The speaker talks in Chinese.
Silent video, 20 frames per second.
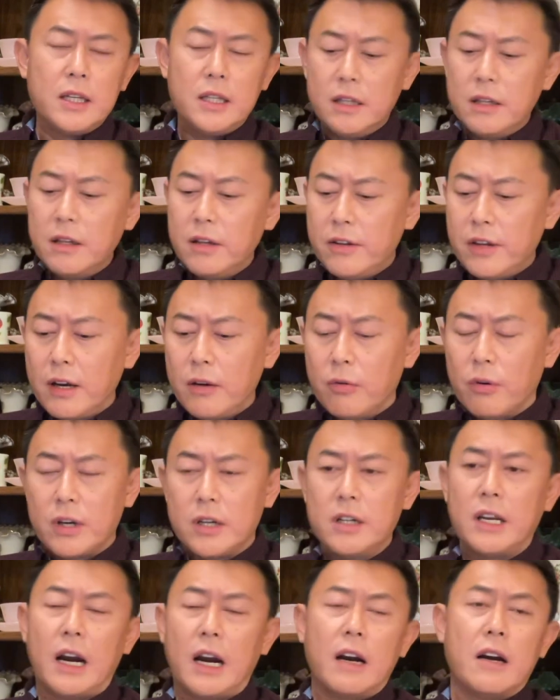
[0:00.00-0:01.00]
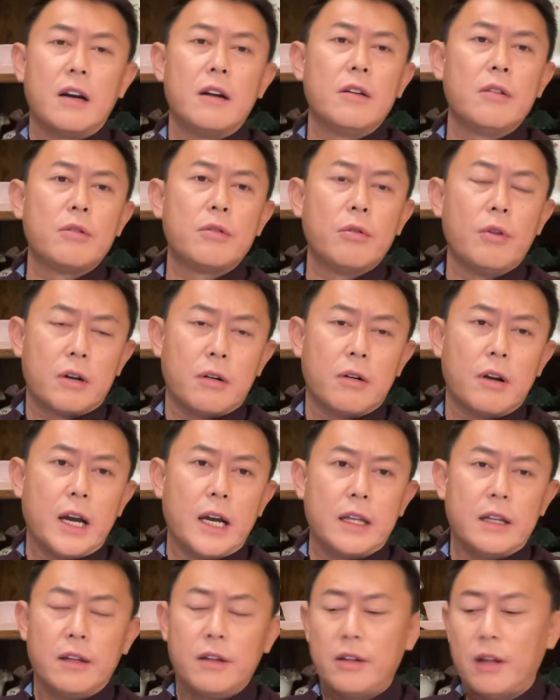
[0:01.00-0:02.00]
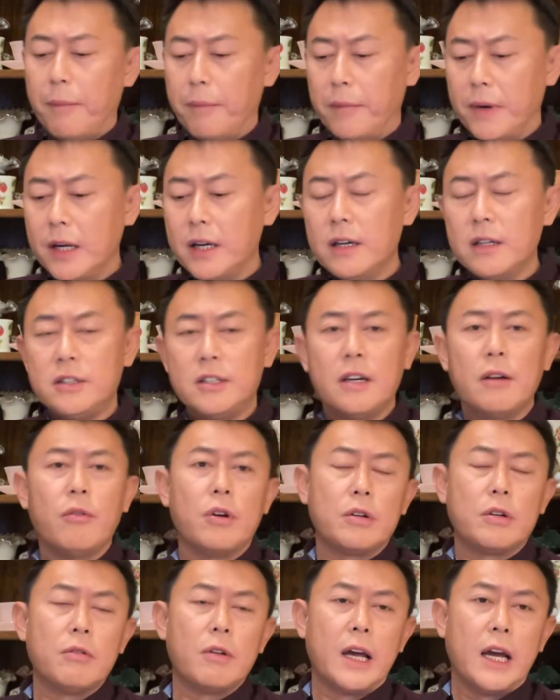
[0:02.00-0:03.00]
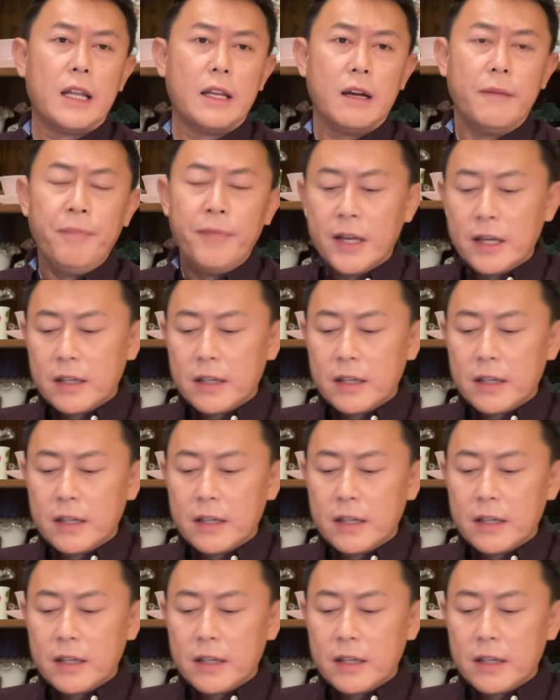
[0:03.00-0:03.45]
你的结果是哪儿做出来的？怎么个结果出来的？